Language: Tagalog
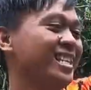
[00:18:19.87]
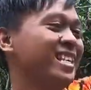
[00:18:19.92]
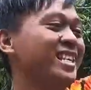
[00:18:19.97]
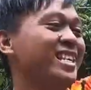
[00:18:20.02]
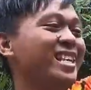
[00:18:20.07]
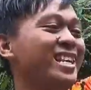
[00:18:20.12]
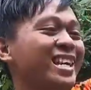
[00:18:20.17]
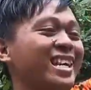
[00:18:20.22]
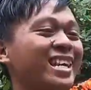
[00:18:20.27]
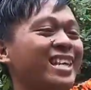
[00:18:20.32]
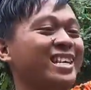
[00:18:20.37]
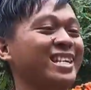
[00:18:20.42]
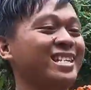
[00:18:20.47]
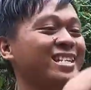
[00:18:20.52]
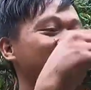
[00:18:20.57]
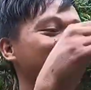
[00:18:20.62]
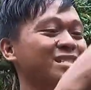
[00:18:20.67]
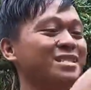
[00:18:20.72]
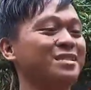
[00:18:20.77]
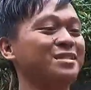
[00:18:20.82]
pa, yung eh. ano,
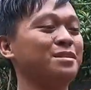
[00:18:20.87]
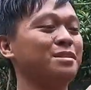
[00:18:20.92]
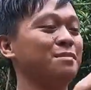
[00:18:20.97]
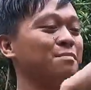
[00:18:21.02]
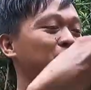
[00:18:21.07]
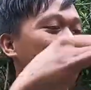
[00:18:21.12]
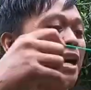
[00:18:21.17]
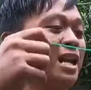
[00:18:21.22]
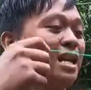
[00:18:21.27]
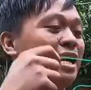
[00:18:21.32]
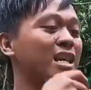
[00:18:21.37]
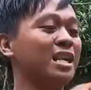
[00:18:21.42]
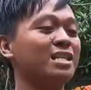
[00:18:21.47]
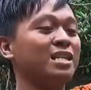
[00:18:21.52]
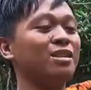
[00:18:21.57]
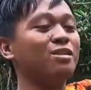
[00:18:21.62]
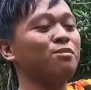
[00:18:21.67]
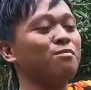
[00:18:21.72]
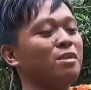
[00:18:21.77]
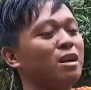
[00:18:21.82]
Ini, Paalang
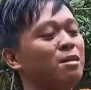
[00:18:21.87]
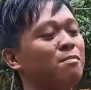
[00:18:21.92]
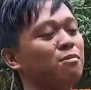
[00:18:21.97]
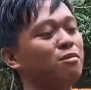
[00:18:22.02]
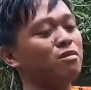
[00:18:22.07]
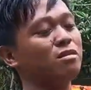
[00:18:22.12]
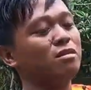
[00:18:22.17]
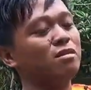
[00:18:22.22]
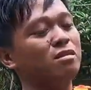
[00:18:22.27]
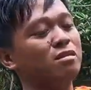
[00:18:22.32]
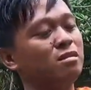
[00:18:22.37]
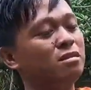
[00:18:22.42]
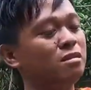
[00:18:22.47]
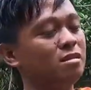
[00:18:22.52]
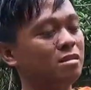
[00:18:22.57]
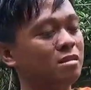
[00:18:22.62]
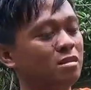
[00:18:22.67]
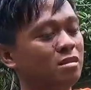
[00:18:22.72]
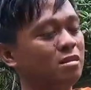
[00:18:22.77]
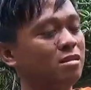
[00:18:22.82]
kasi yung maabot.
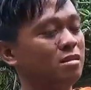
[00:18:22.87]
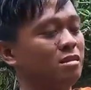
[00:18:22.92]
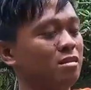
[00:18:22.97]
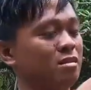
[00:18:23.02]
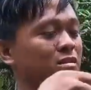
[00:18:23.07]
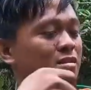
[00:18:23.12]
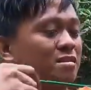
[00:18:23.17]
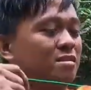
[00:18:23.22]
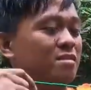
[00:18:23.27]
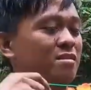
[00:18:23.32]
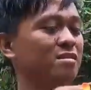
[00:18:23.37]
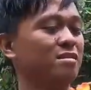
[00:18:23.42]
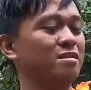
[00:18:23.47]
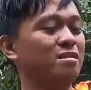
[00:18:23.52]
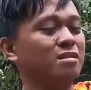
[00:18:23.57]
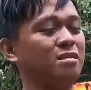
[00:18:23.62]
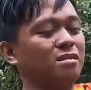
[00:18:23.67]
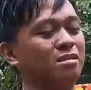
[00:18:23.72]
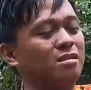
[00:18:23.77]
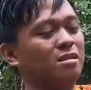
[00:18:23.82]
Hindi maabot sa
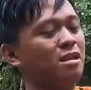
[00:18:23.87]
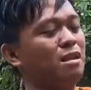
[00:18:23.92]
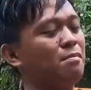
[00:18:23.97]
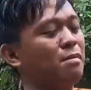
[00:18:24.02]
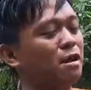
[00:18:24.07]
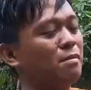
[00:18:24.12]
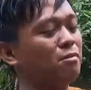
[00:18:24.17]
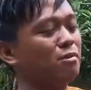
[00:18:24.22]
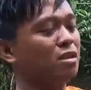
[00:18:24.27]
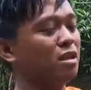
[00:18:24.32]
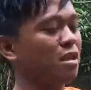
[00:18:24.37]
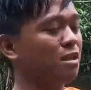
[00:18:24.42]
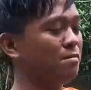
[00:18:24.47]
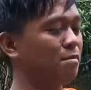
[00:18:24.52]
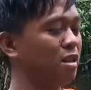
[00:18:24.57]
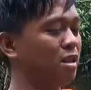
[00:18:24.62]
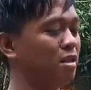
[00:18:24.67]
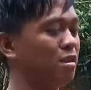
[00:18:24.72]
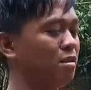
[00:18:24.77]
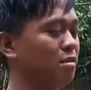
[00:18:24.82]
kamay ba? Hindi maabot sa
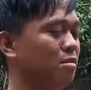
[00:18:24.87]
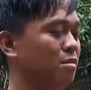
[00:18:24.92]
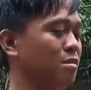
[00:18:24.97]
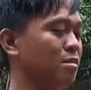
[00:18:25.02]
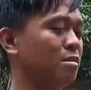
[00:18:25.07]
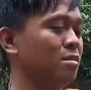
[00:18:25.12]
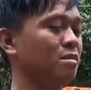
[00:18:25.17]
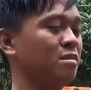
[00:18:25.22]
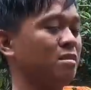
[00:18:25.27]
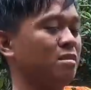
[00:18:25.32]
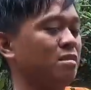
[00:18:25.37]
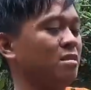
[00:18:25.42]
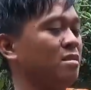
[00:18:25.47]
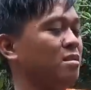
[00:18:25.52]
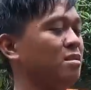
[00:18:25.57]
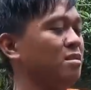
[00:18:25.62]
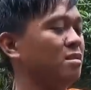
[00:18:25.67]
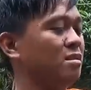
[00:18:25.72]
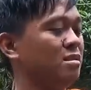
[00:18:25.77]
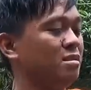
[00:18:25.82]
kamay.
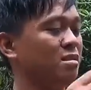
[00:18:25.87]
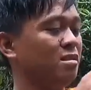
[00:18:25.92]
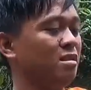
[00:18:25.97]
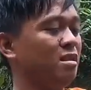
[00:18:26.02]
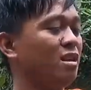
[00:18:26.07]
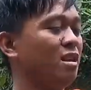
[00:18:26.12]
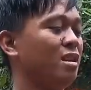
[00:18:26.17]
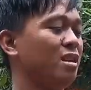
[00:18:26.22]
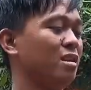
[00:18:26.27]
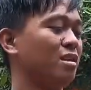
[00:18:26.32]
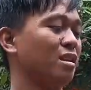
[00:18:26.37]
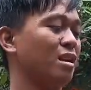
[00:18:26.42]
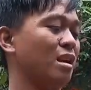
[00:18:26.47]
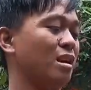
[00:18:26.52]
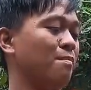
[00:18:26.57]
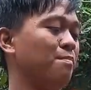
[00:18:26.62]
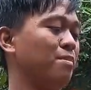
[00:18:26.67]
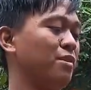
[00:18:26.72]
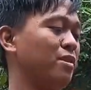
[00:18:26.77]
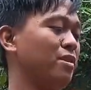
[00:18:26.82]
Ih,
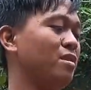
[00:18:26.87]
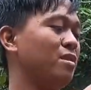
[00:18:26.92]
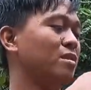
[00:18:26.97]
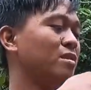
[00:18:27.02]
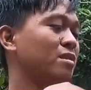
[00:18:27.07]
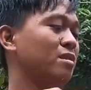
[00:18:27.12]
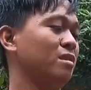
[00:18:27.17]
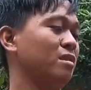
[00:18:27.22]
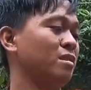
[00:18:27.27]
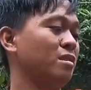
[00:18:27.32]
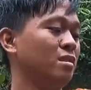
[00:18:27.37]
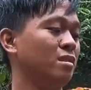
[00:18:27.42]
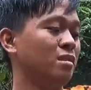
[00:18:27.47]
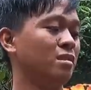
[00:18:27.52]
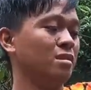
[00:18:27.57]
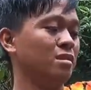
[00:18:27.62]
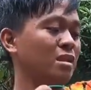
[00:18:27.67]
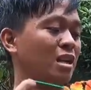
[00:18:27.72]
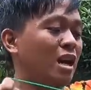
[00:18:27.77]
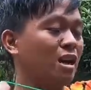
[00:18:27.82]
grabe eh.
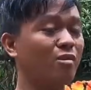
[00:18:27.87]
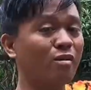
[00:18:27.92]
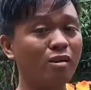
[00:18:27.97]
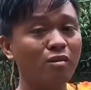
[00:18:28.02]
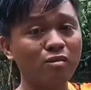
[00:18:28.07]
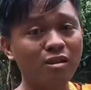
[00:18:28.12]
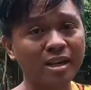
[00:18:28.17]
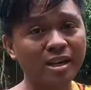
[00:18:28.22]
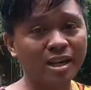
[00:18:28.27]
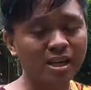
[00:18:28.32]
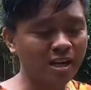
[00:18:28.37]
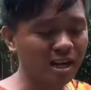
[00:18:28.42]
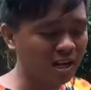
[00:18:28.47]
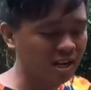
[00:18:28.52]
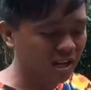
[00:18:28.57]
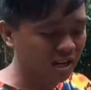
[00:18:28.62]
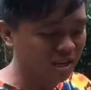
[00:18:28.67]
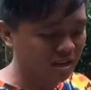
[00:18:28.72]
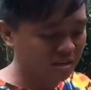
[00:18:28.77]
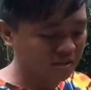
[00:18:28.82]
Naano ako
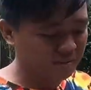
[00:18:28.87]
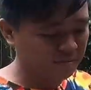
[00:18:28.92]
kanina na